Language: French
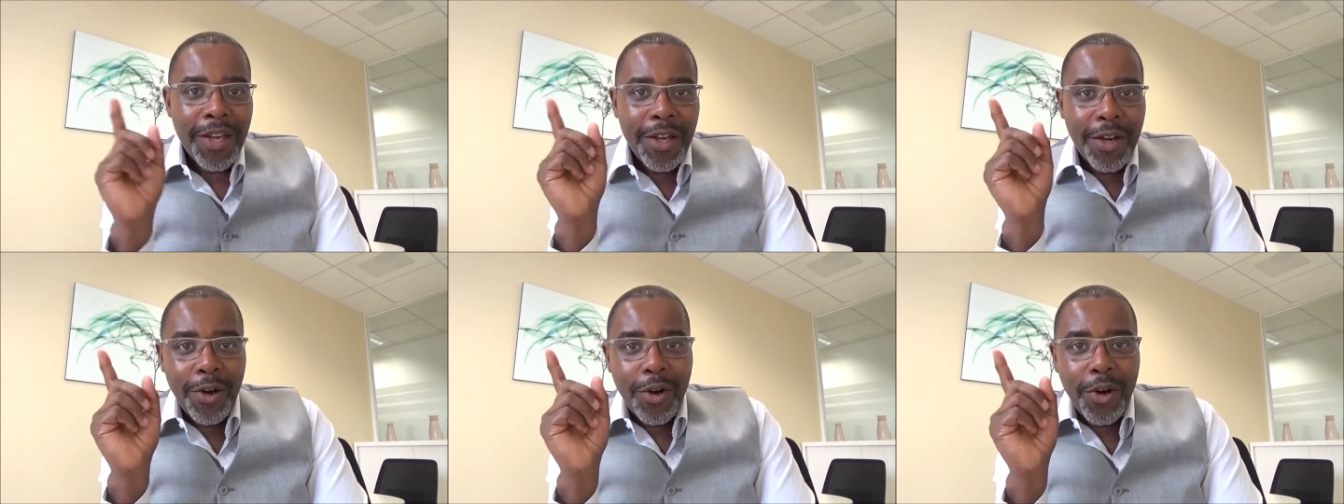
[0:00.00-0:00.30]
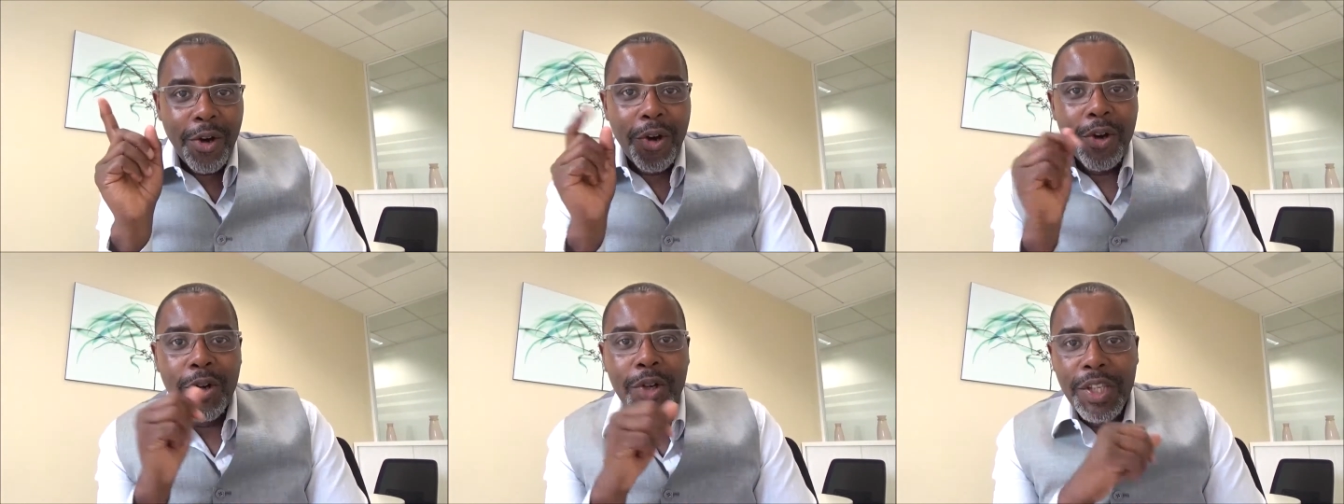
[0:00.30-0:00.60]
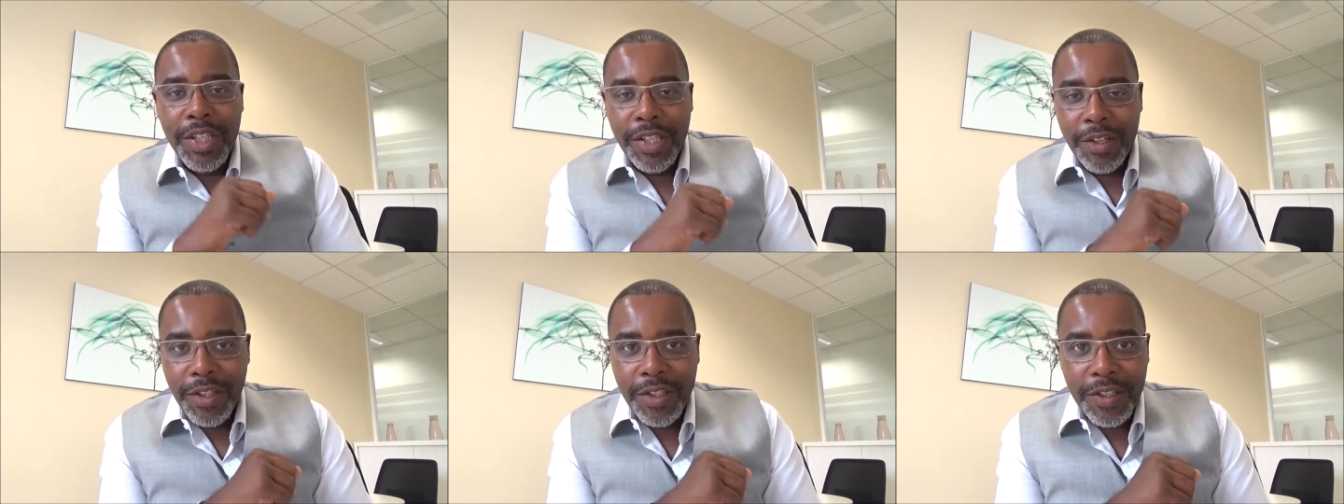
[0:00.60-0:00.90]
en, en
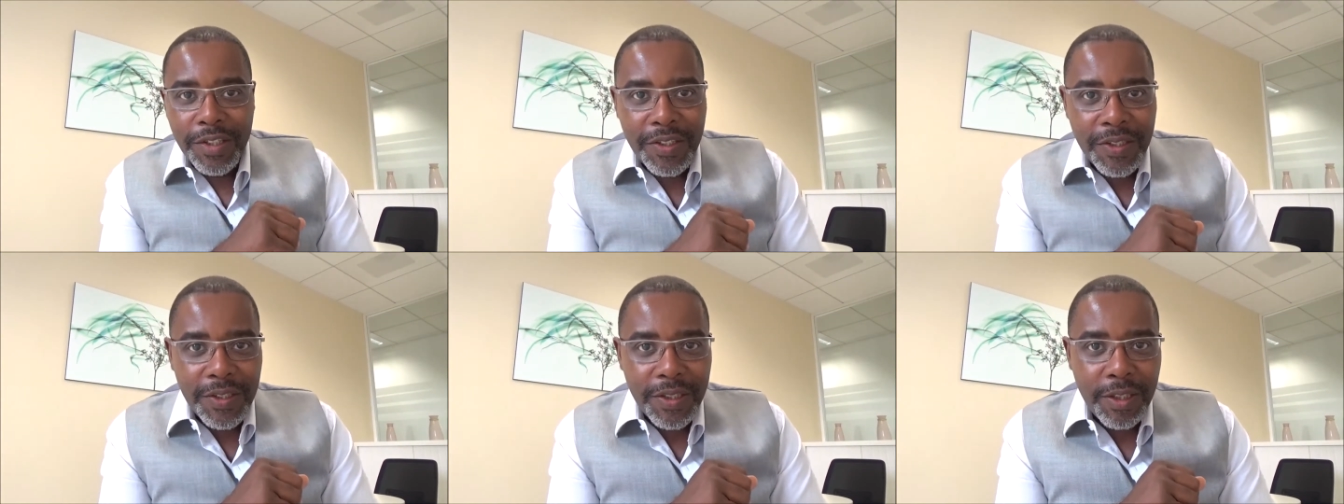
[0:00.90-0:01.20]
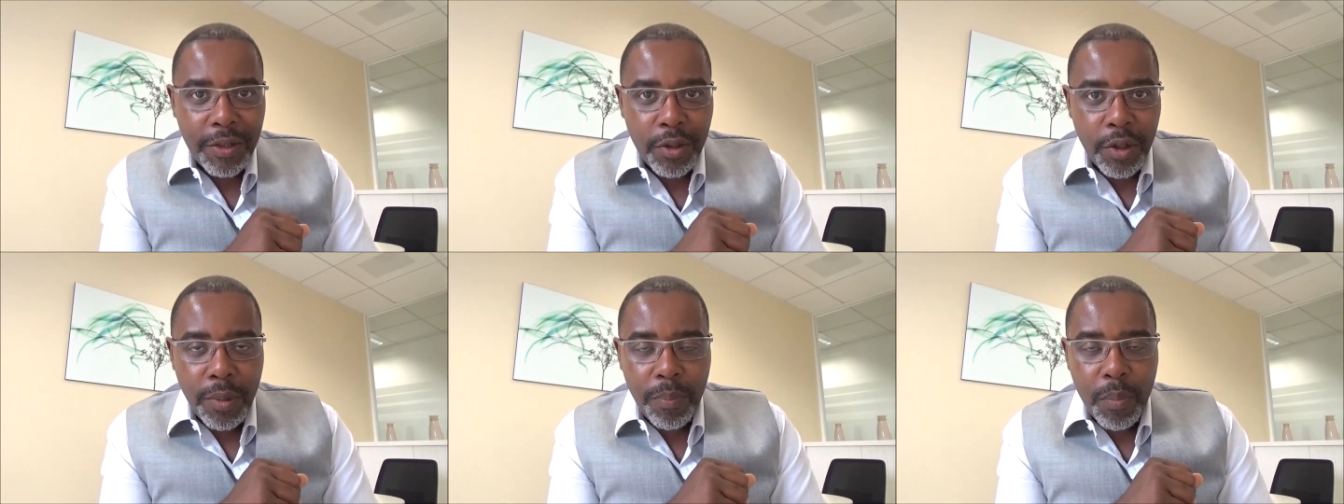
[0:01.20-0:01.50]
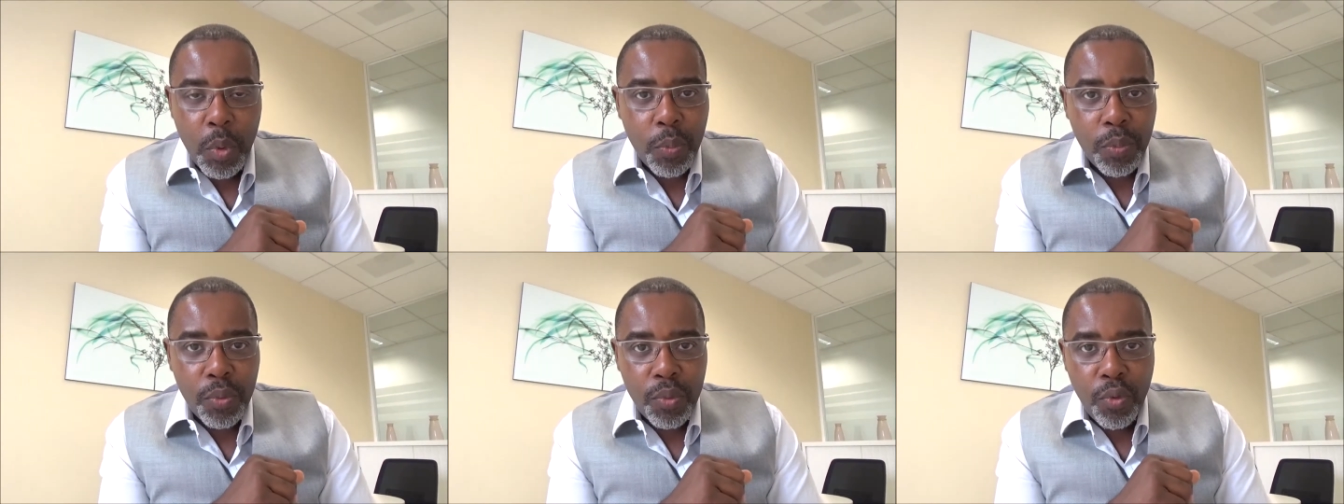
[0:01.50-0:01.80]
lien ici euh, un
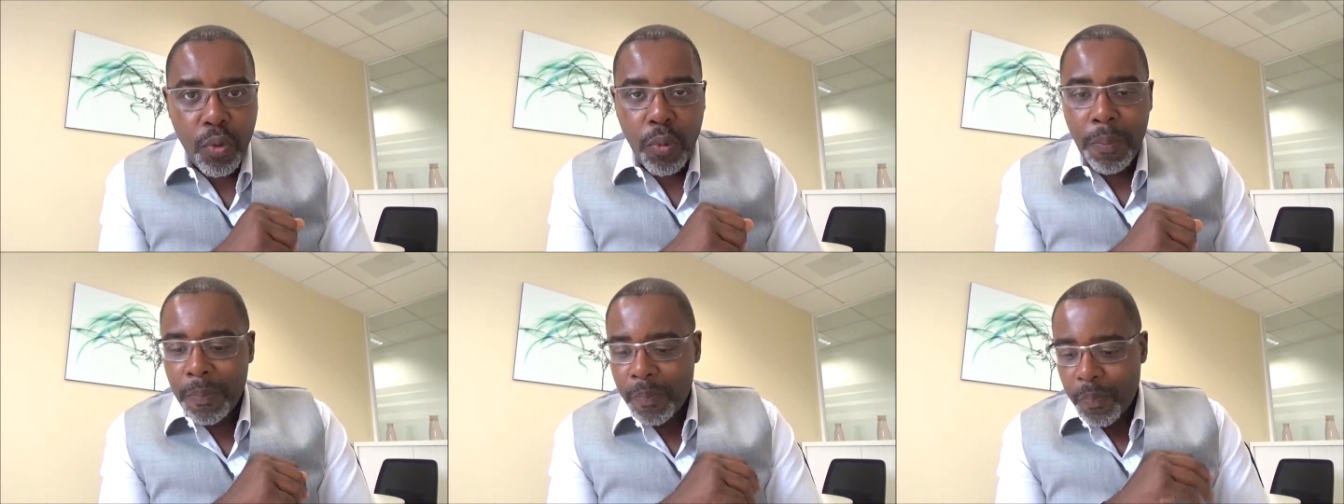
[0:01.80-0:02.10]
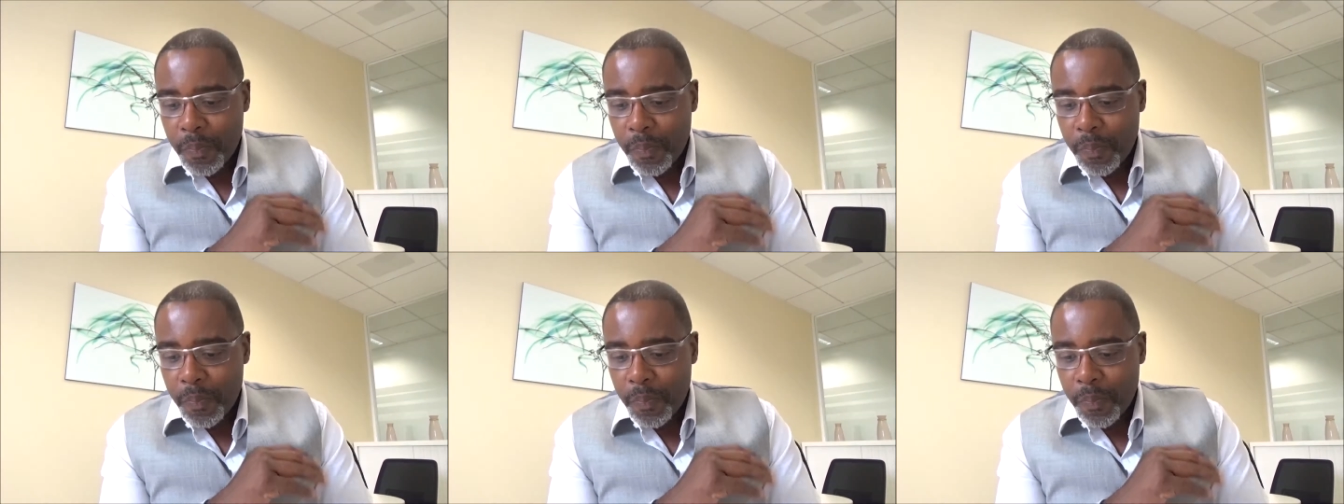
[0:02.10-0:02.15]
peu plus haut.